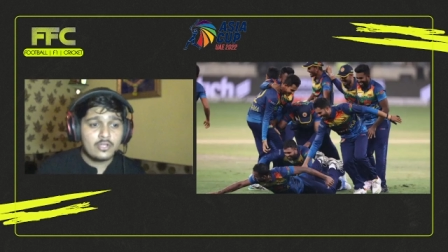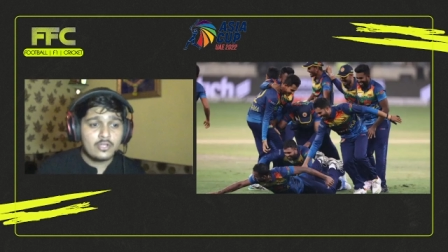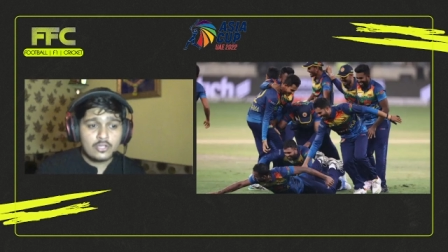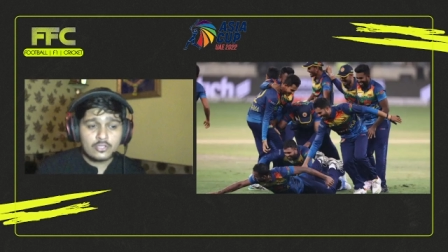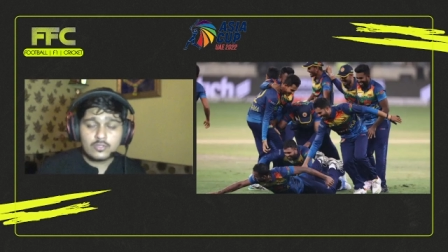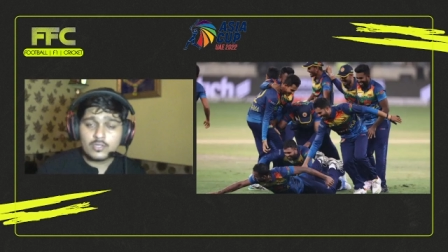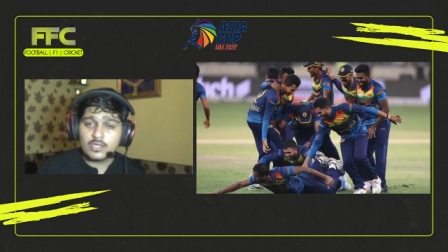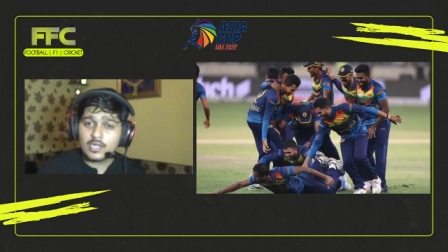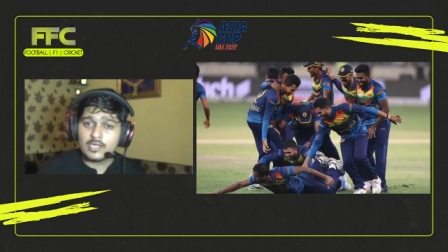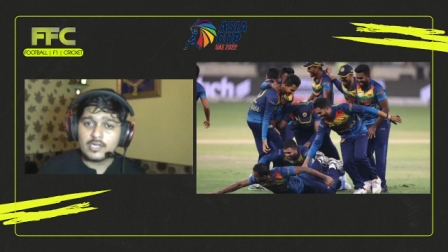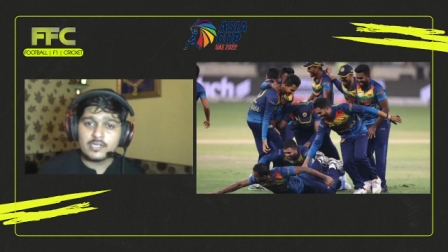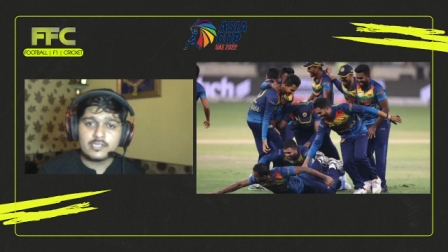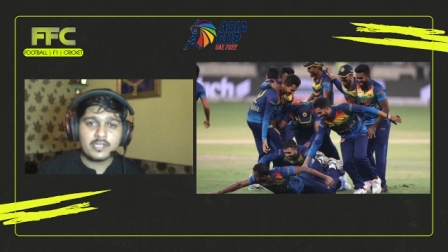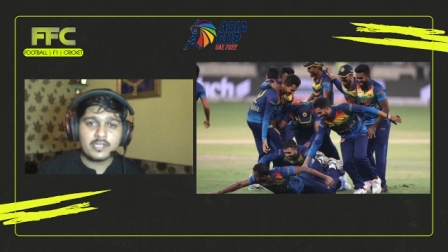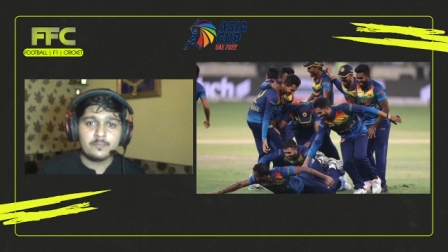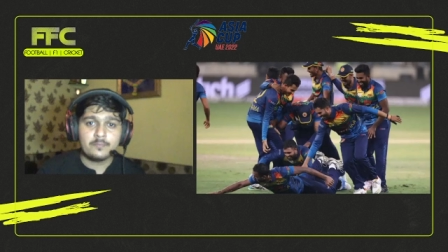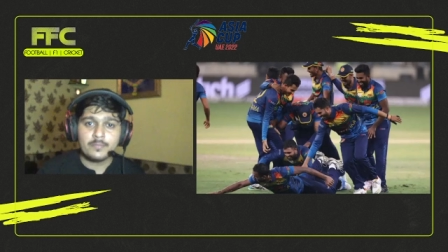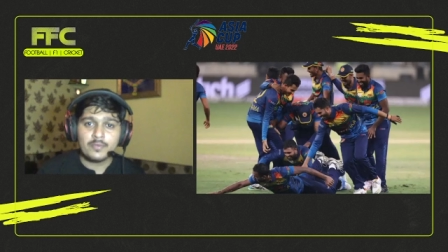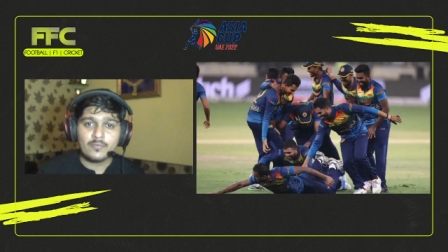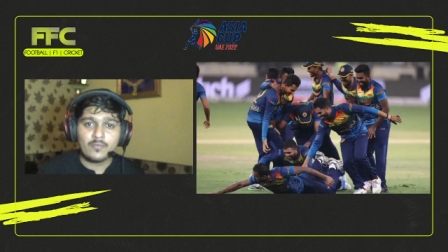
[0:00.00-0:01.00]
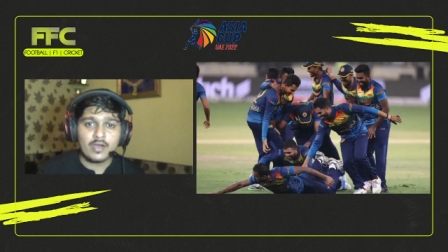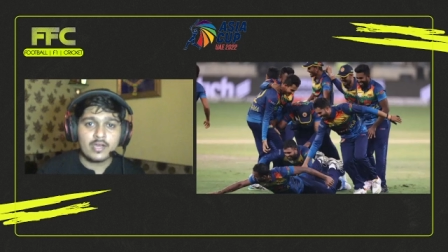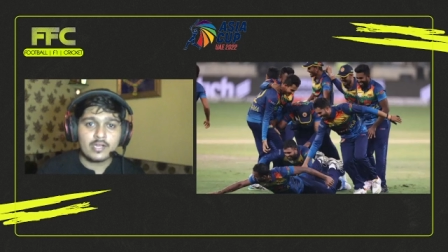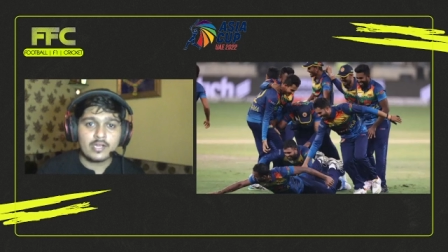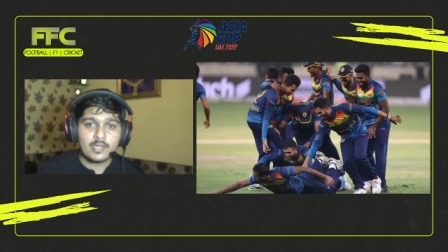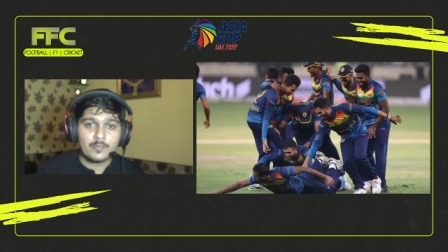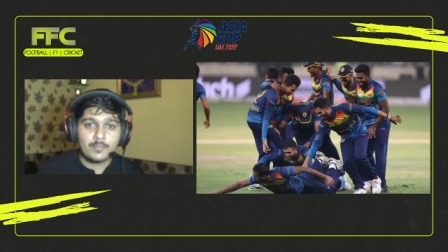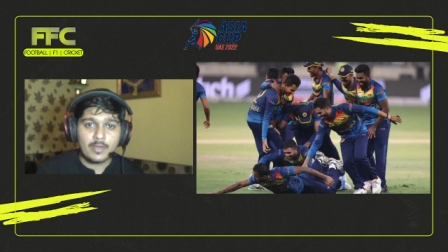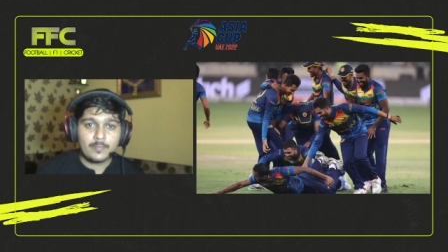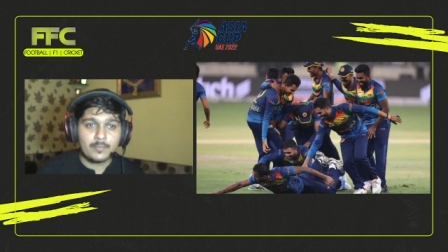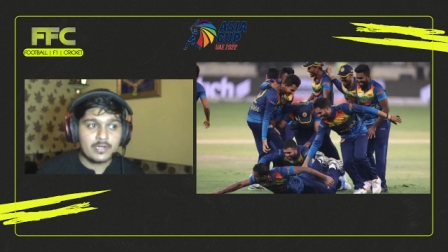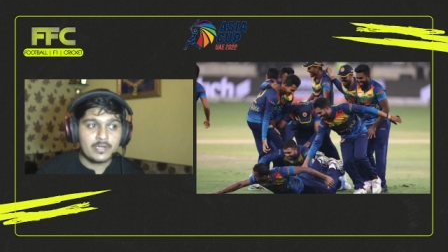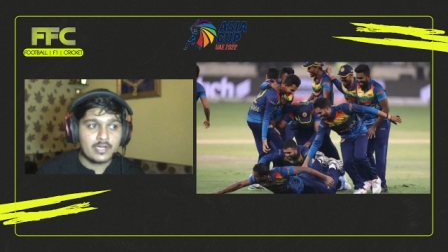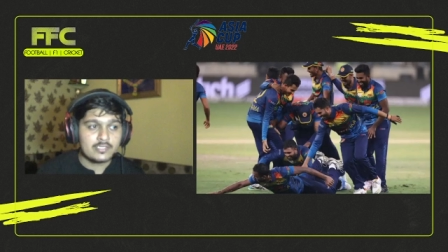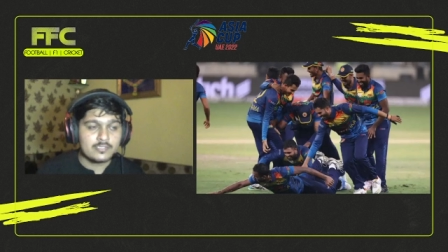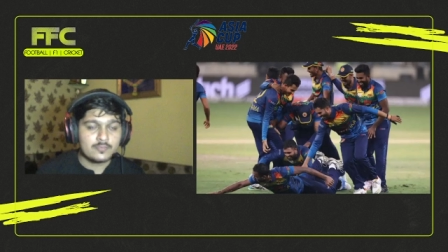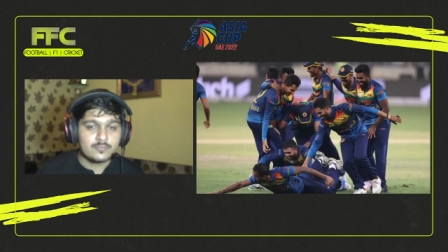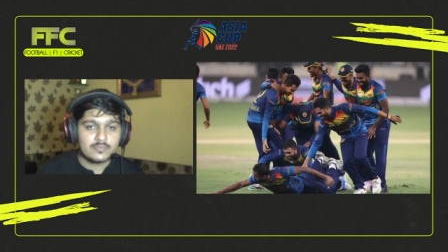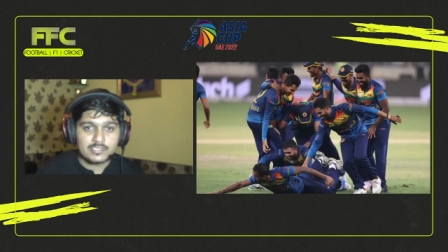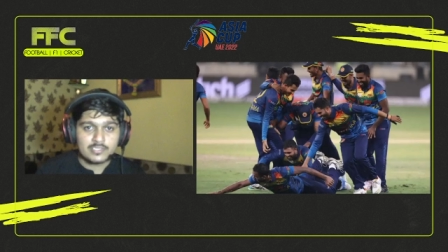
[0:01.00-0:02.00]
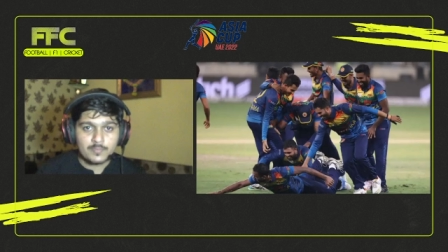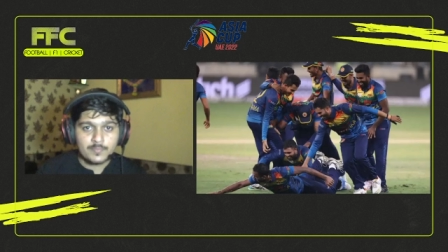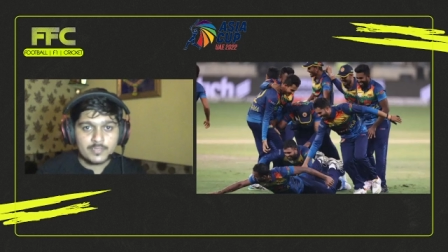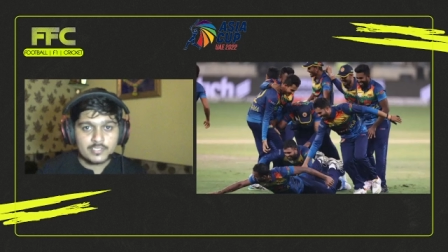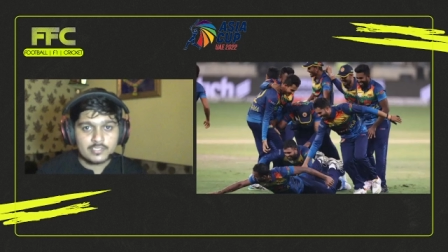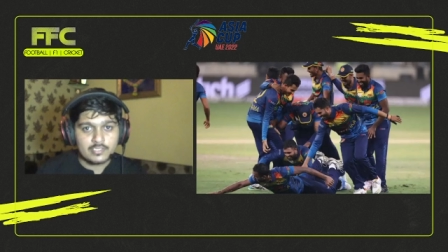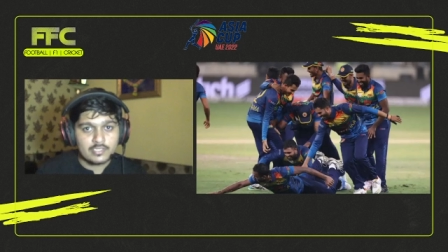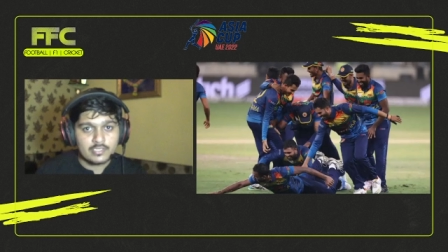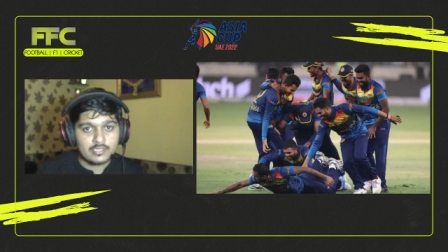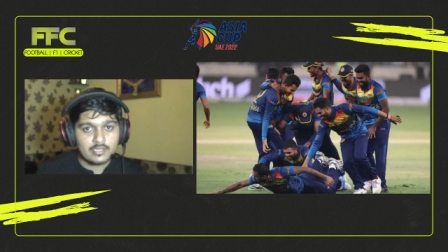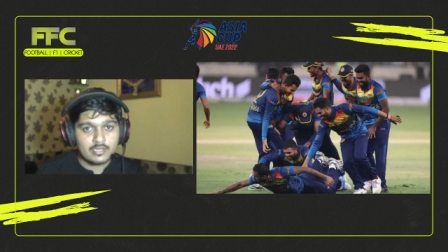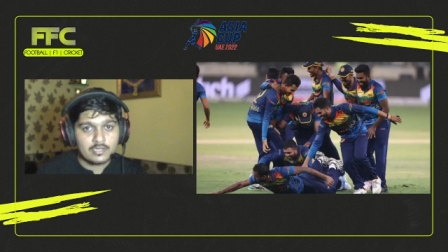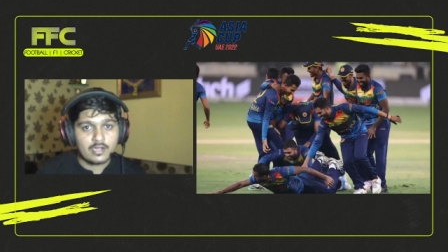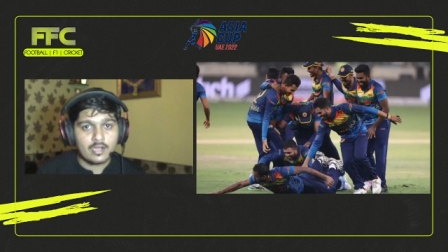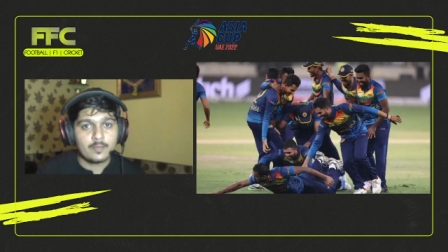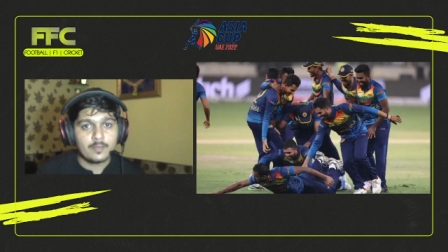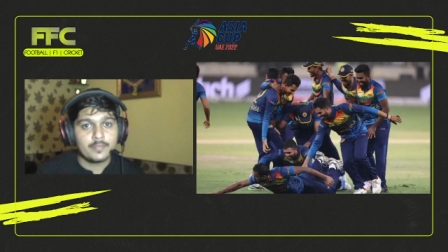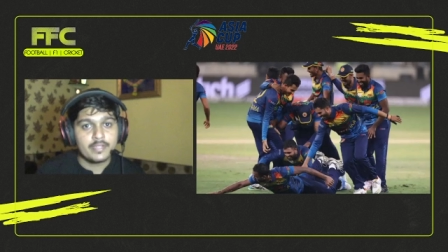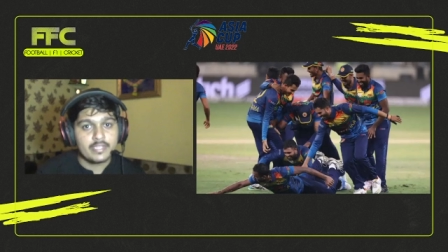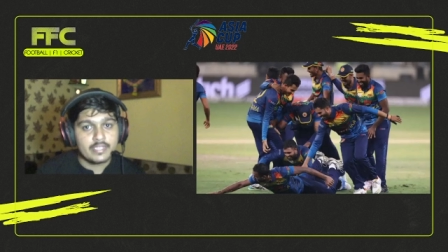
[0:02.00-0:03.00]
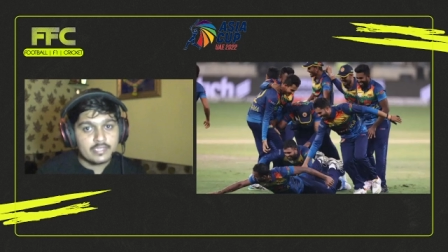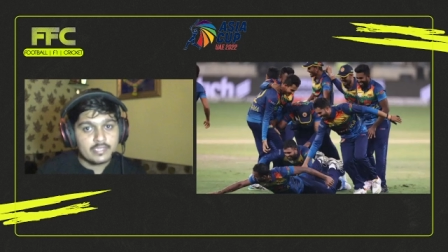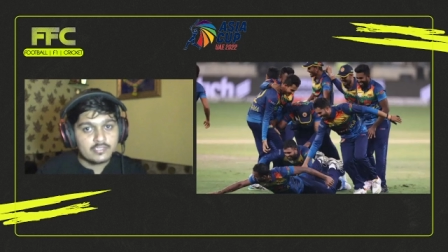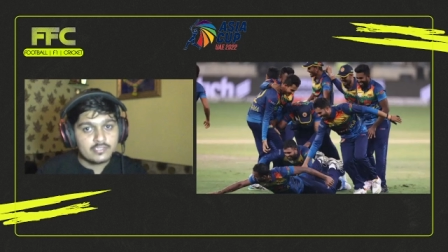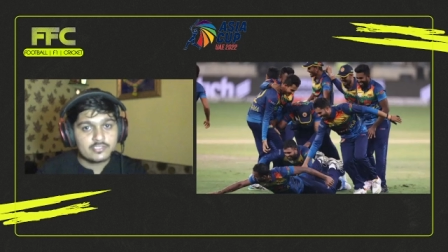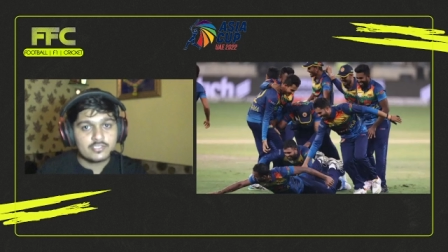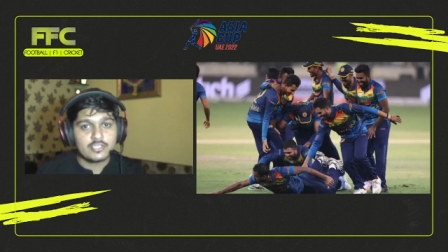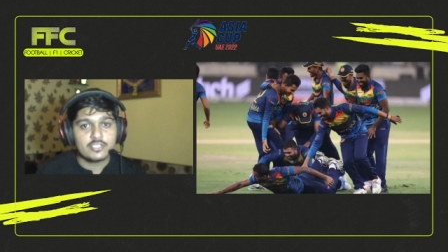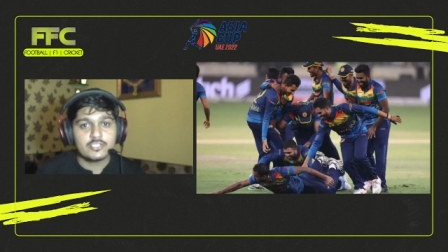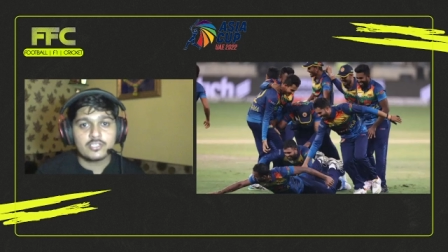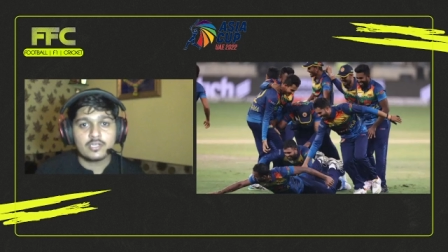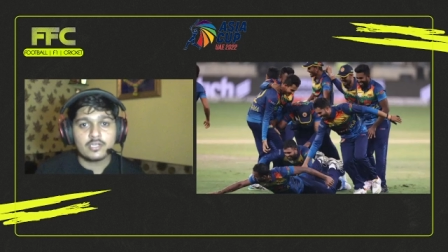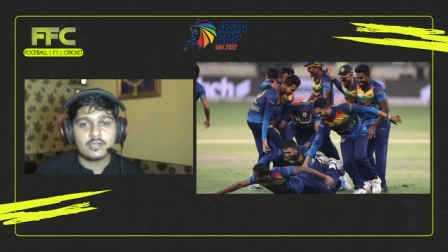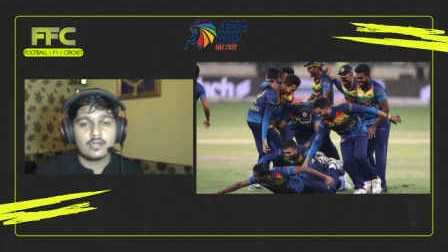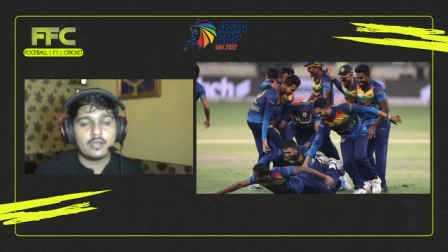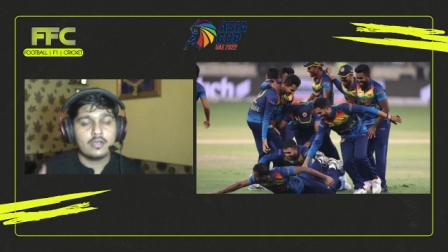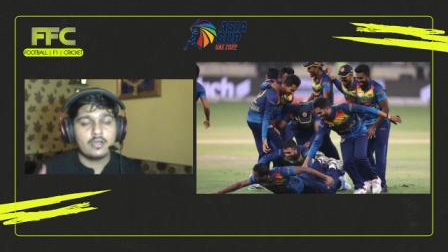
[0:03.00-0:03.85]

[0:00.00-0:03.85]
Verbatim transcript: तो गलत टाइम पे वो आ रहा है बाबर आजम जैसे बंदे का काम है इनिंग स्टेच करना